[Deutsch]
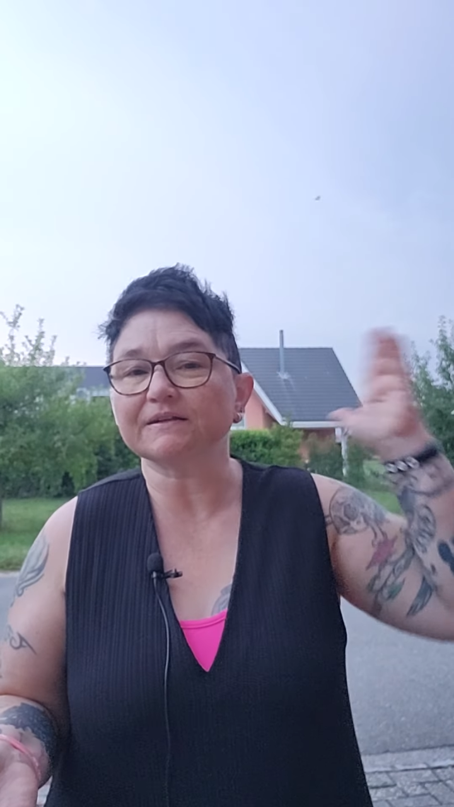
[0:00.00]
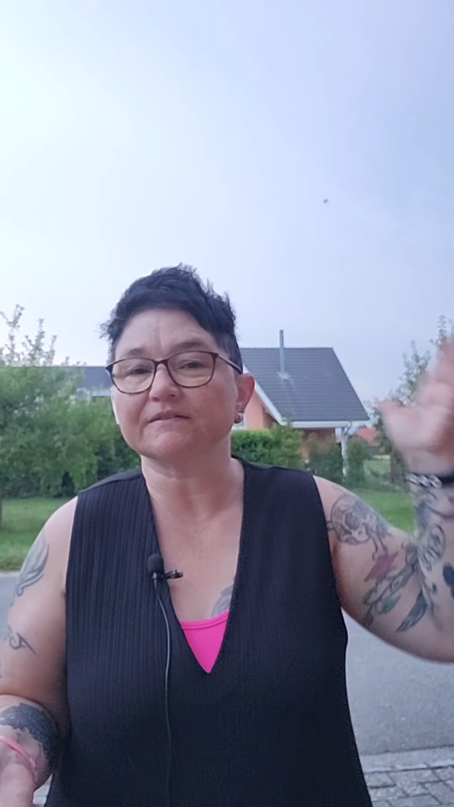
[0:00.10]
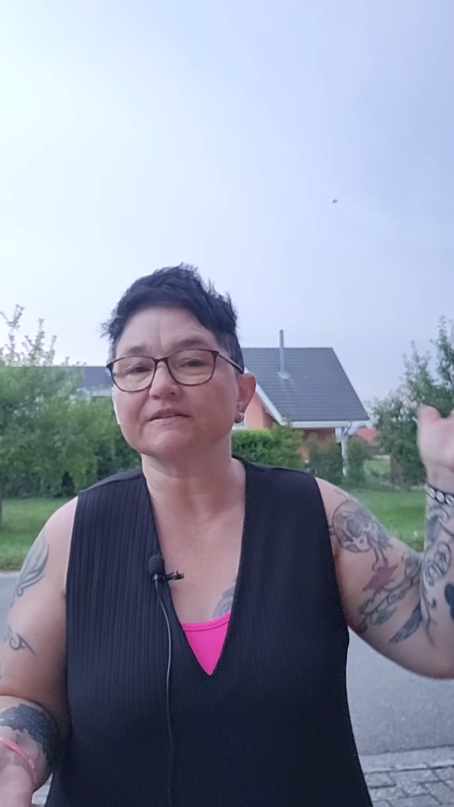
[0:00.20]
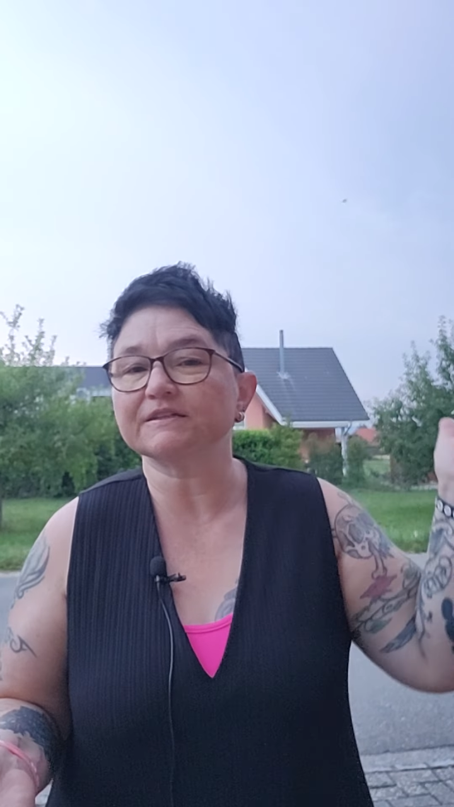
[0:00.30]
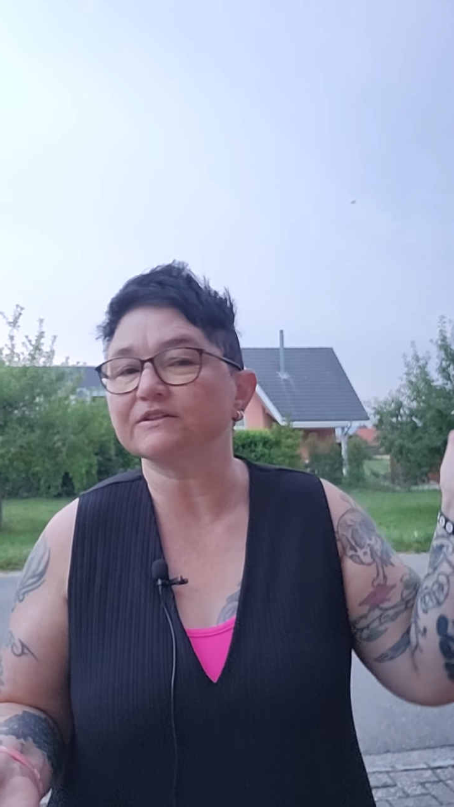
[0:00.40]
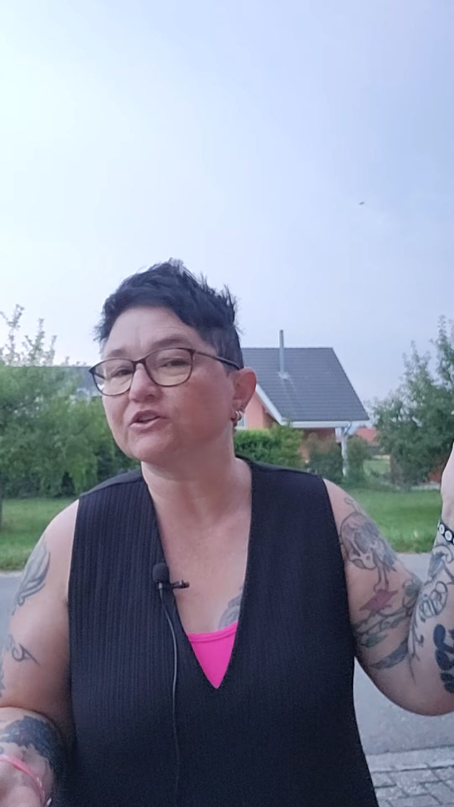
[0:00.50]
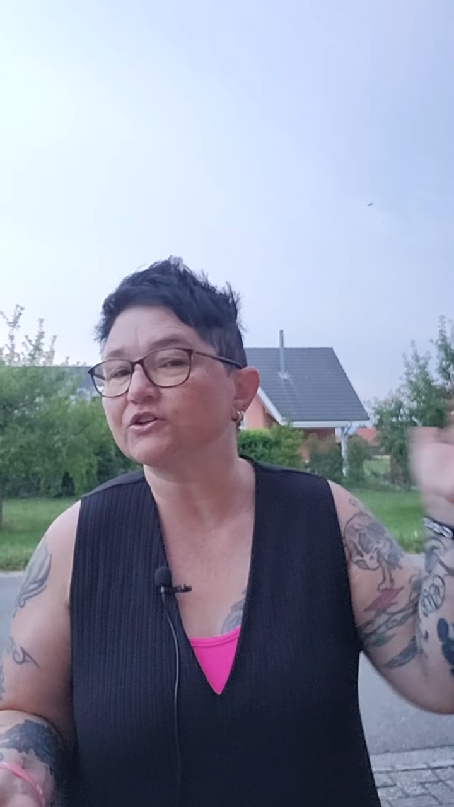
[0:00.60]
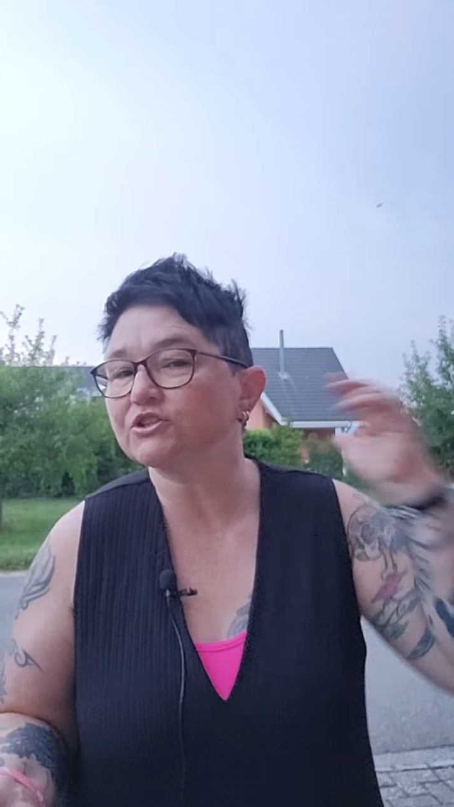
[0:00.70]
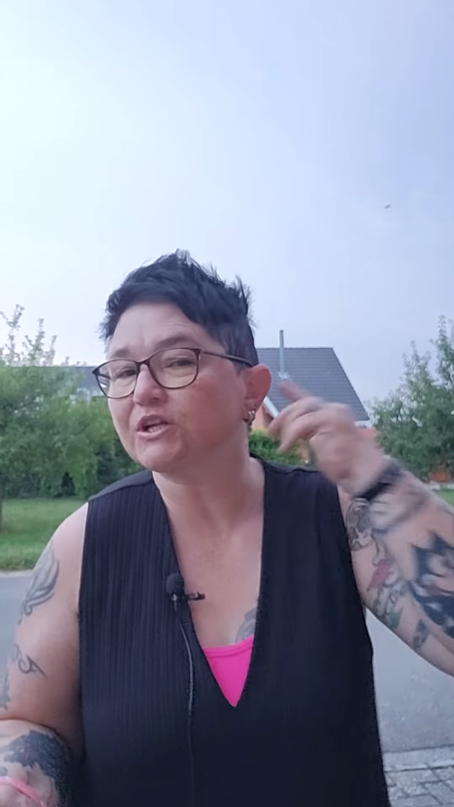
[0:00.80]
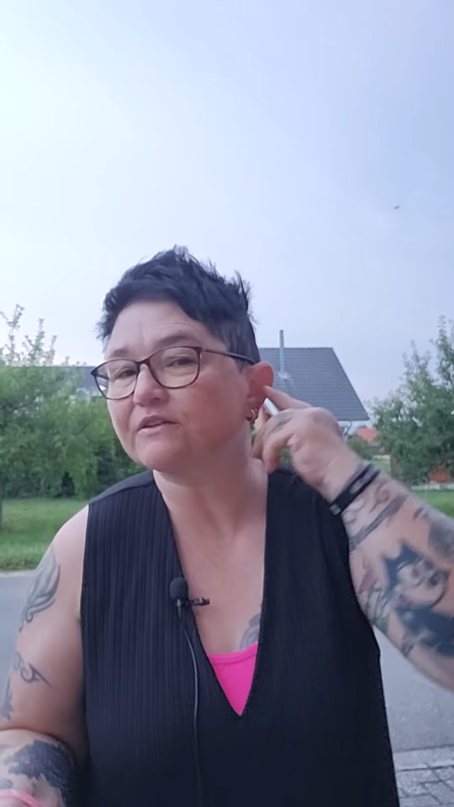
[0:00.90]
Als ich in
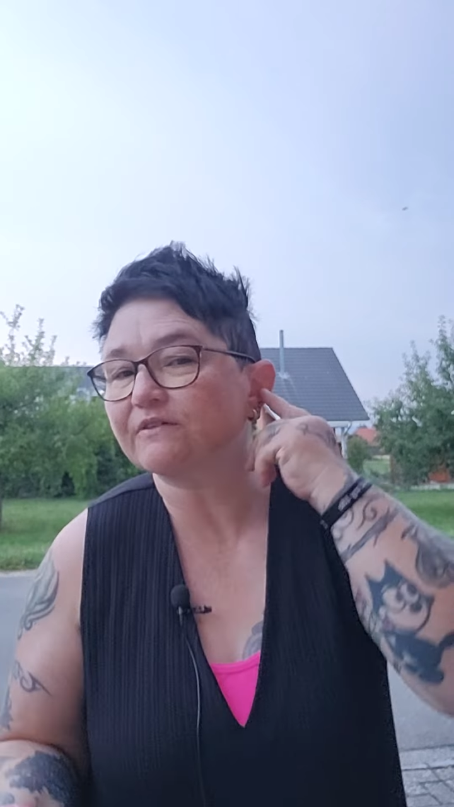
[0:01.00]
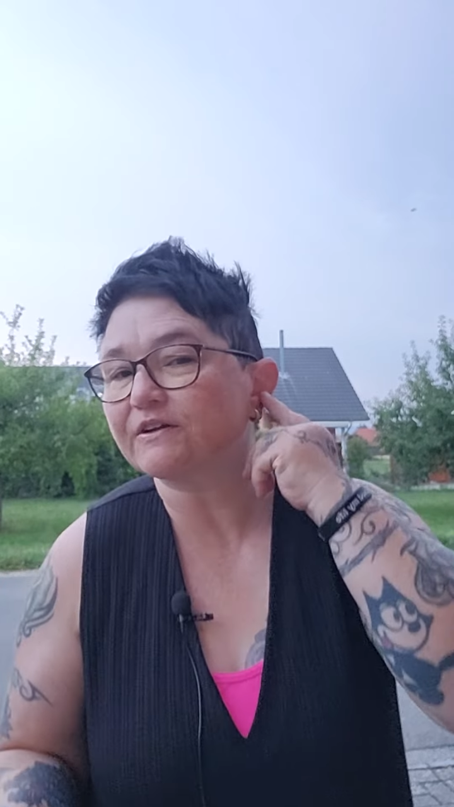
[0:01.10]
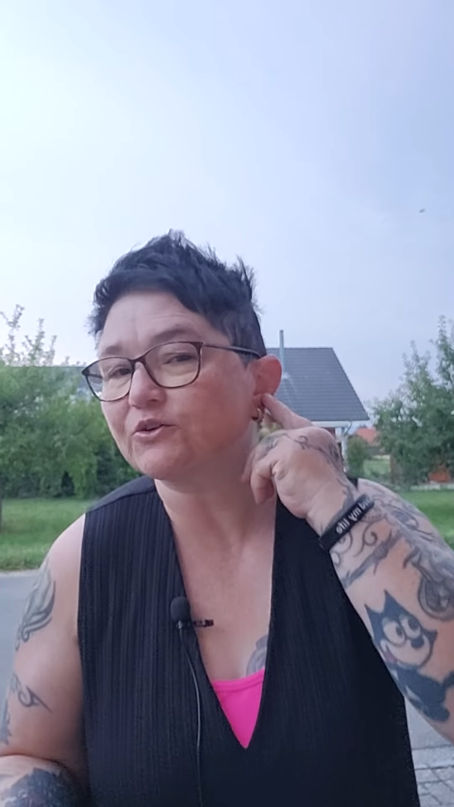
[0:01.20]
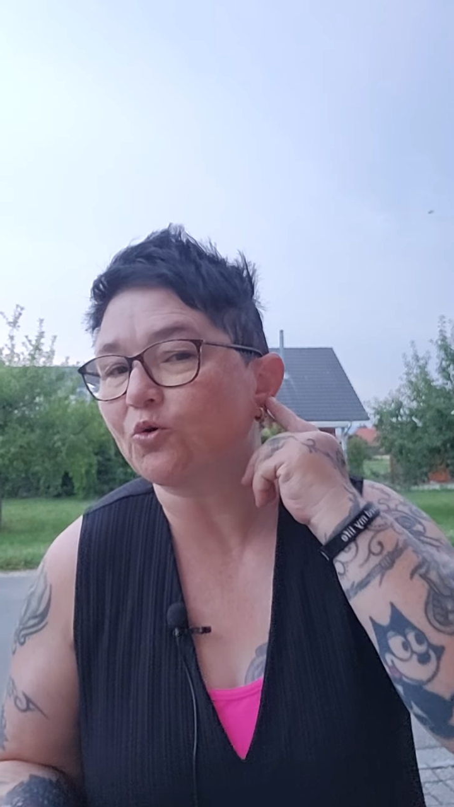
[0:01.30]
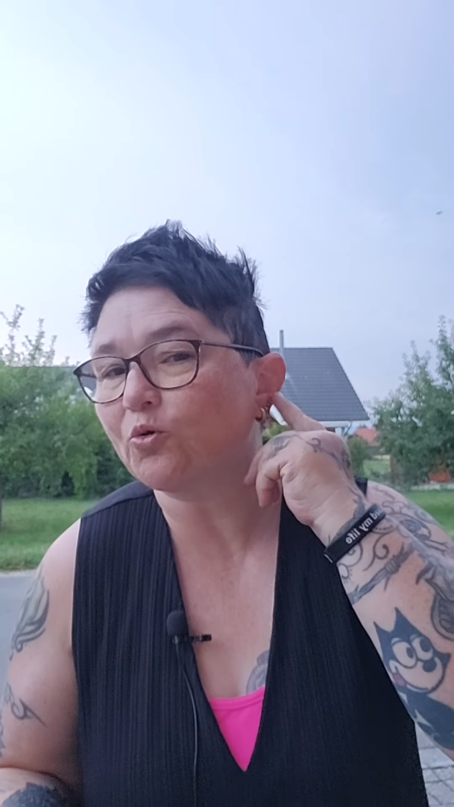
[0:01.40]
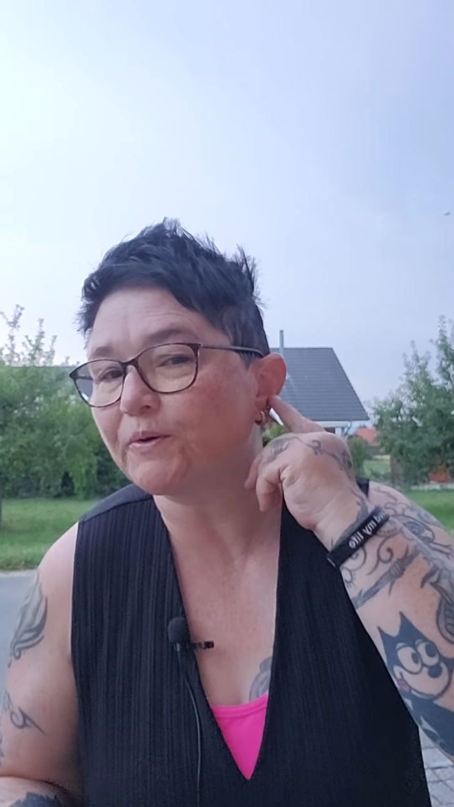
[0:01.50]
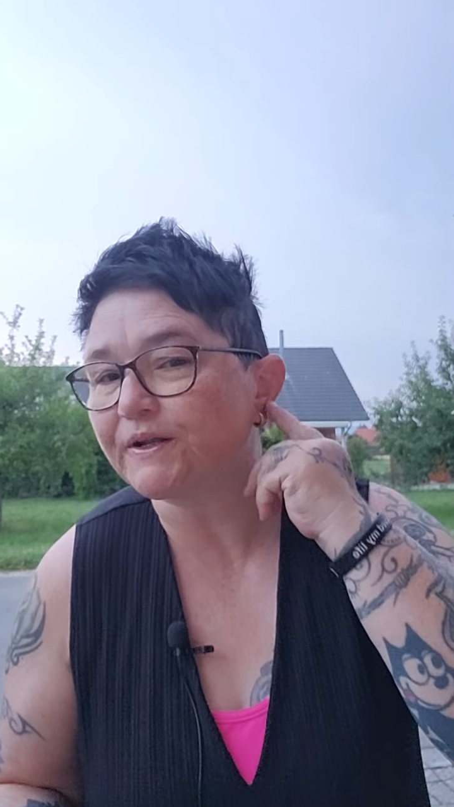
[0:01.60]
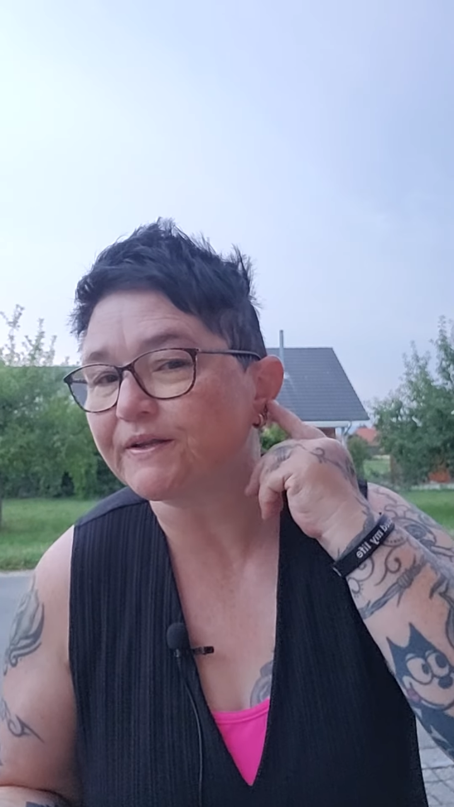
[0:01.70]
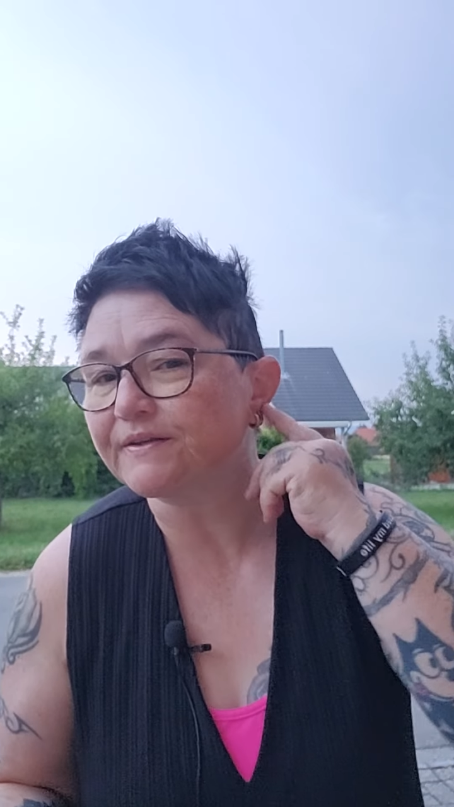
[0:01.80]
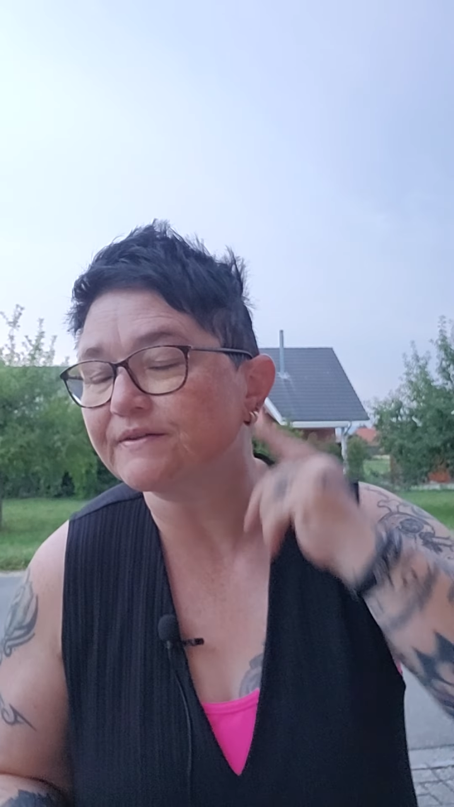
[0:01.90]
Deutschland war, die
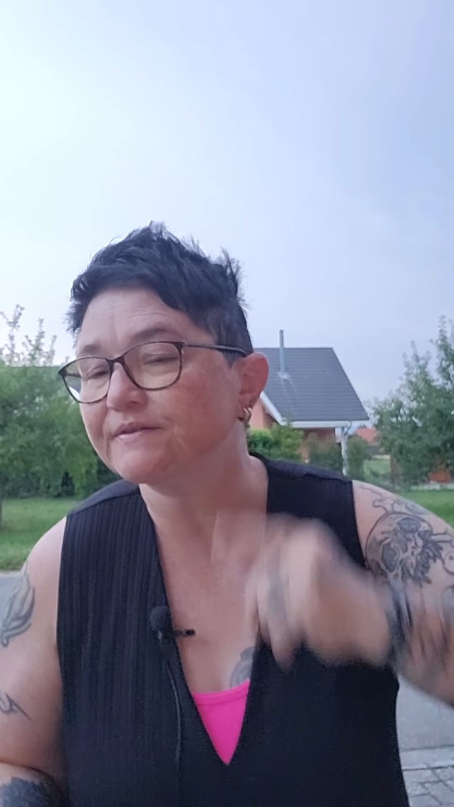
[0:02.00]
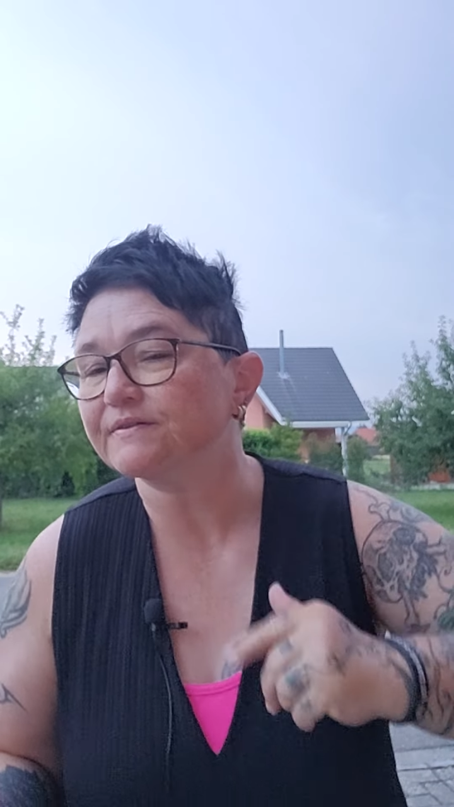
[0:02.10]
oberen